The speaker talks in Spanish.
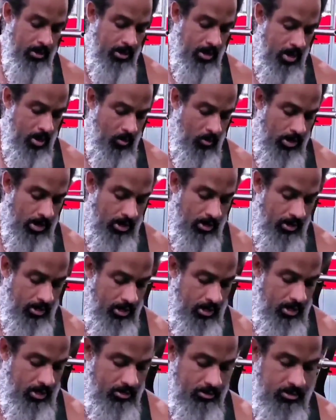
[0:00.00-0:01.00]
Ahora,
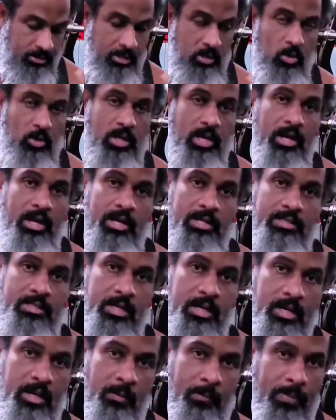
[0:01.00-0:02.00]
si lo quieren
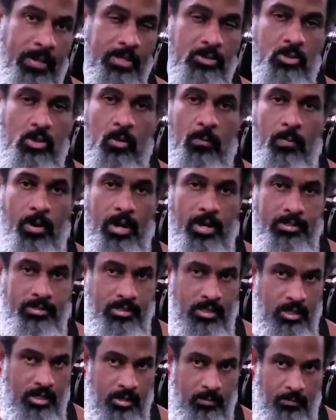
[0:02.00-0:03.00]
hacer en el piso, lo pueden
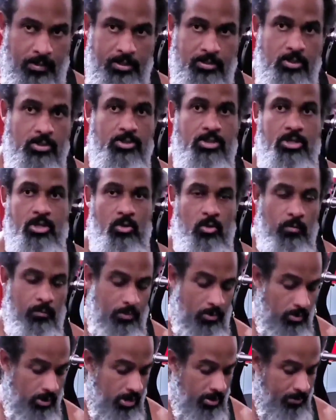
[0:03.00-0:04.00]
hacer en el piso sin ningún
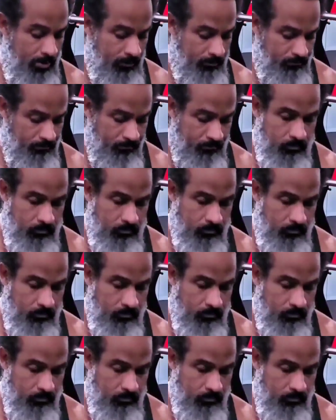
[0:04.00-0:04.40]
problema.